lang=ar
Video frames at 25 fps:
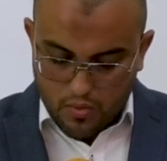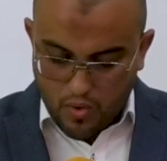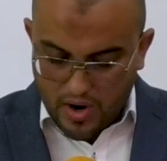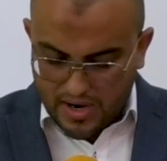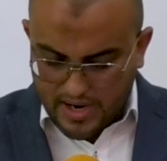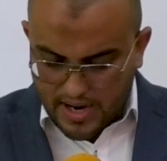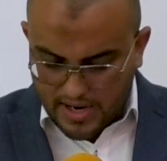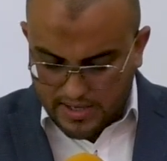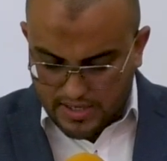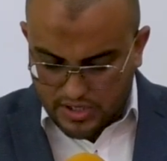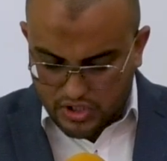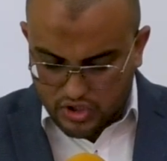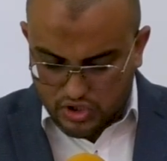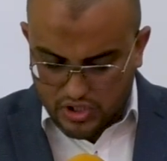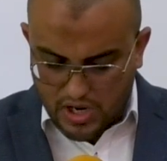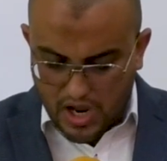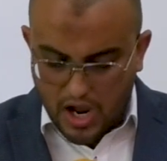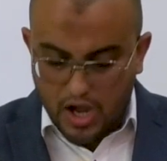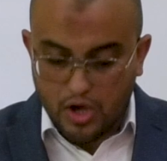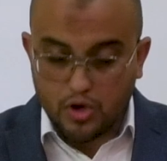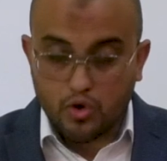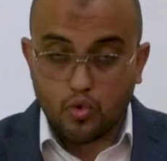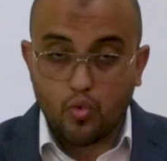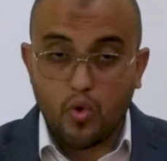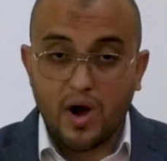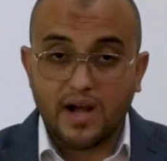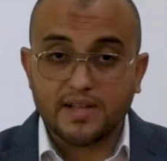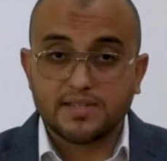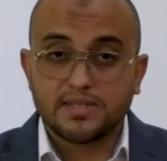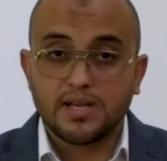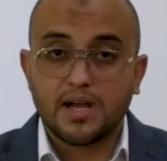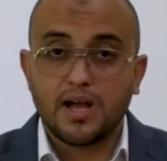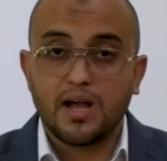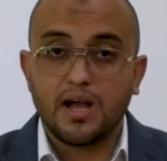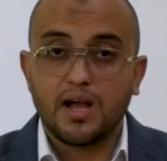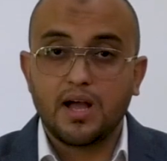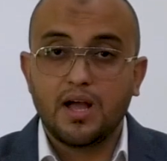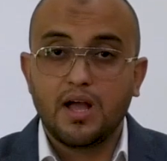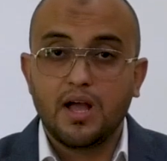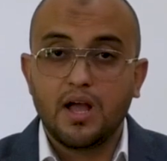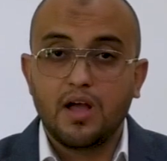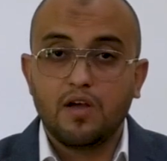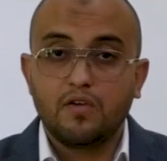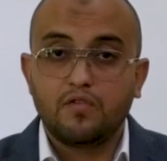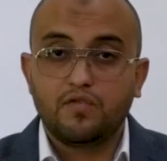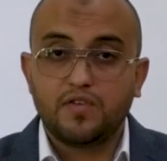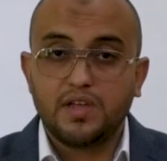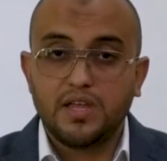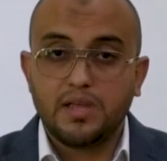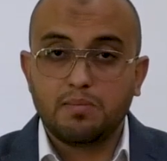وكان الشاعر وقتها
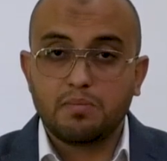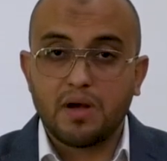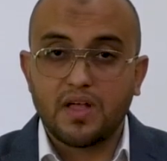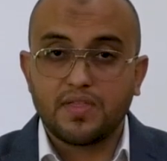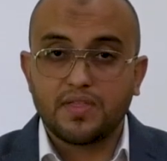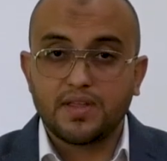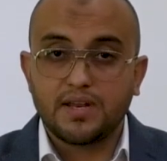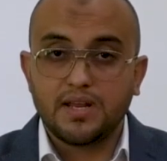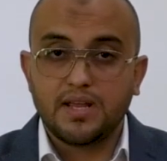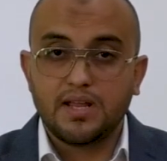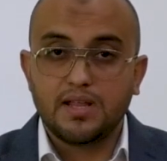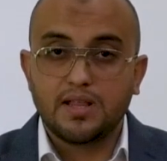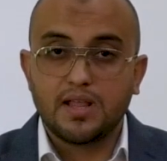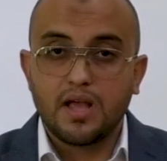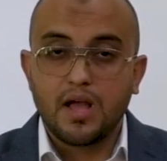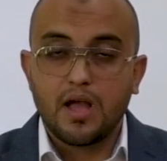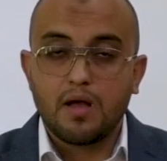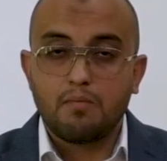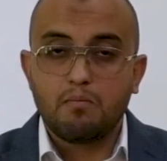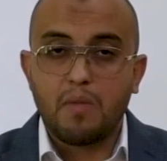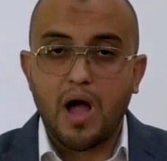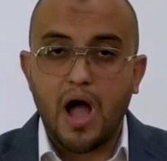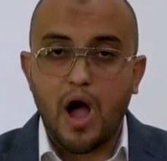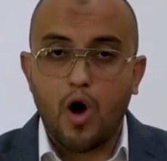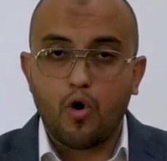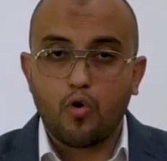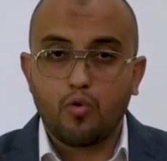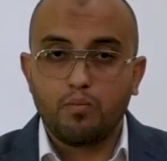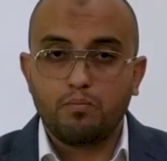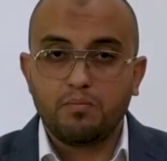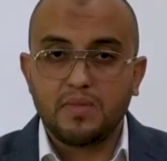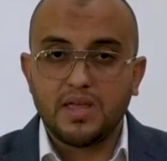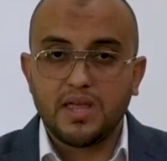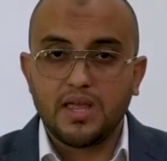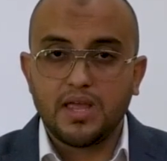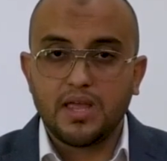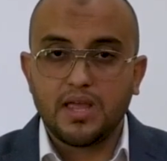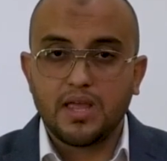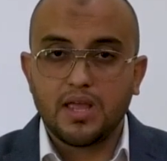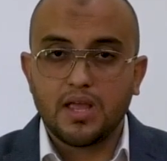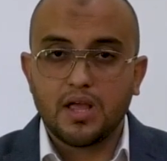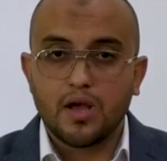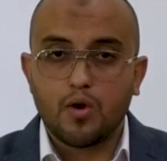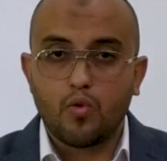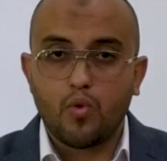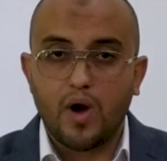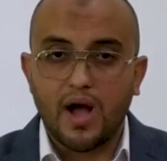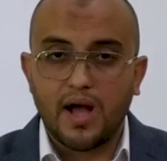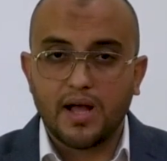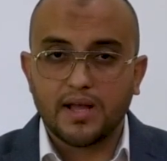في مدريد مع أمه
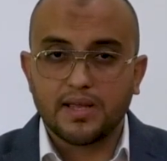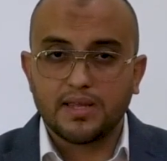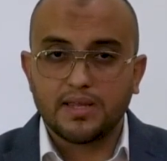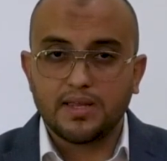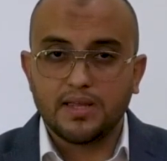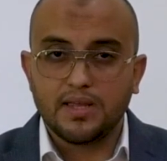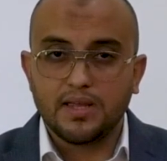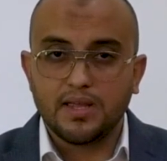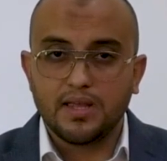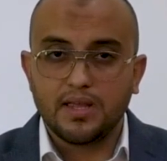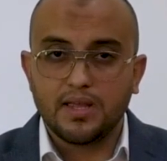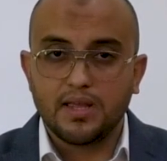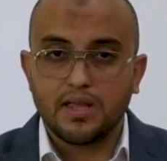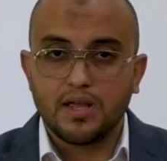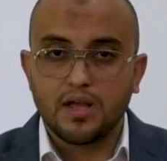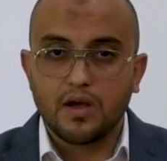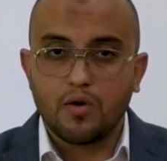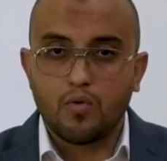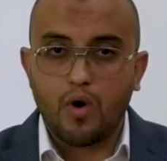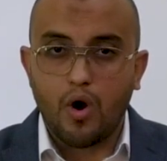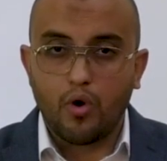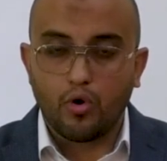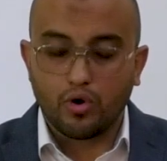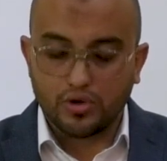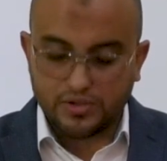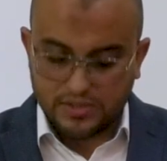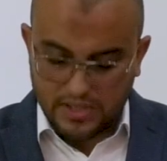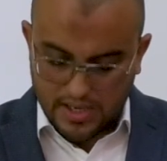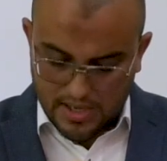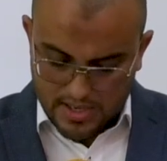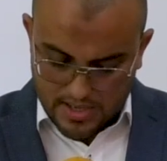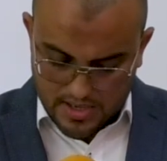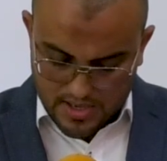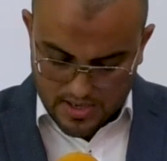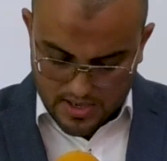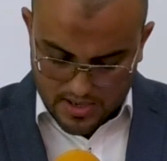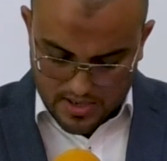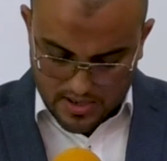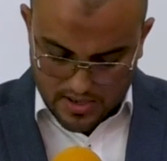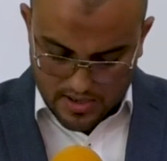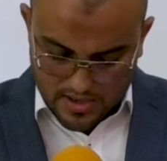وأخيه وأختيه